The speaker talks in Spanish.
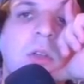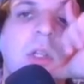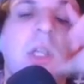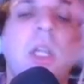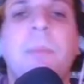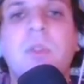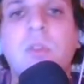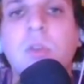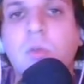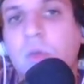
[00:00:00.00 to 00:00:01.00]
Ir a
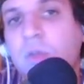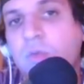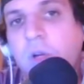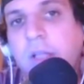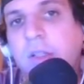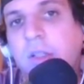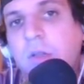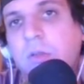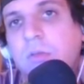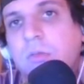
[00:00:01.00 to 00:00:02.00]
prisión no es un castigo.